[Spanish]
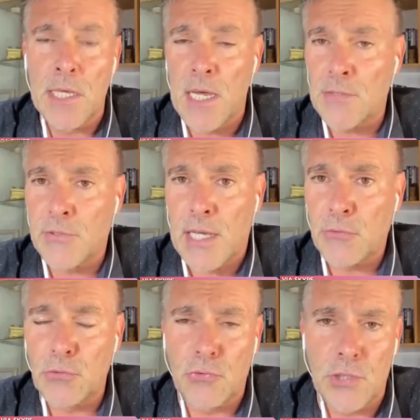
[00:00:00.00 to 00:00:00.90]
y a
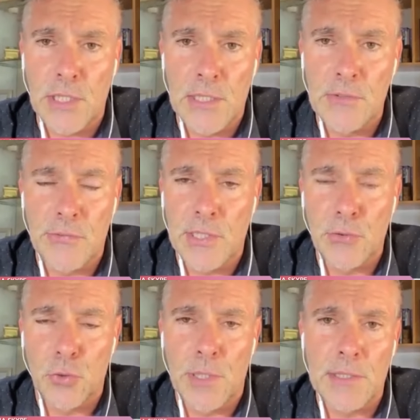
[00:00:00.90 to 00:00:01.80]
escasos 100,
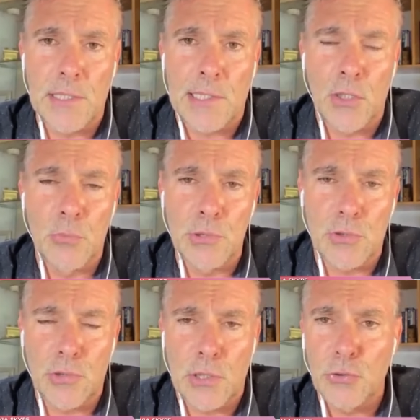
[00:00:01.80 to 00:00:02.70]
120
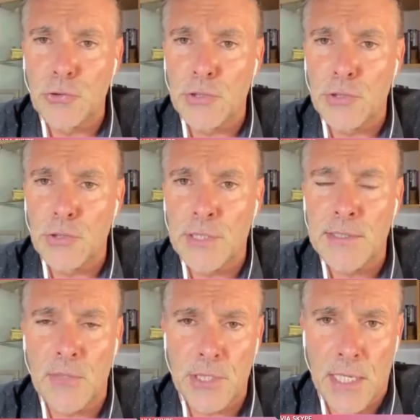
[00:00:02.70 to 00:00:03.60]
kilómetros del
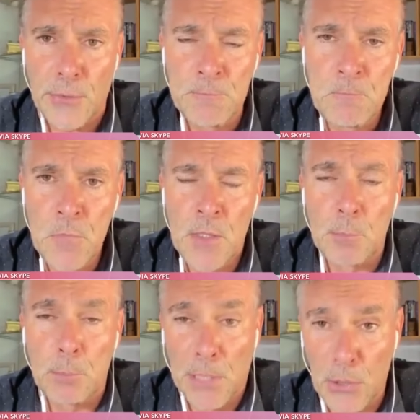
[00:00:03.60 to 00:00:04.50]
continente
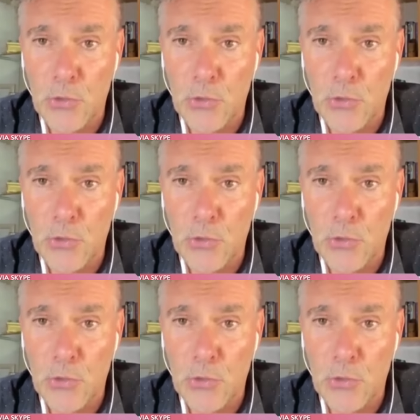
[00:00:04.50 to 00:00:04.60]
africano.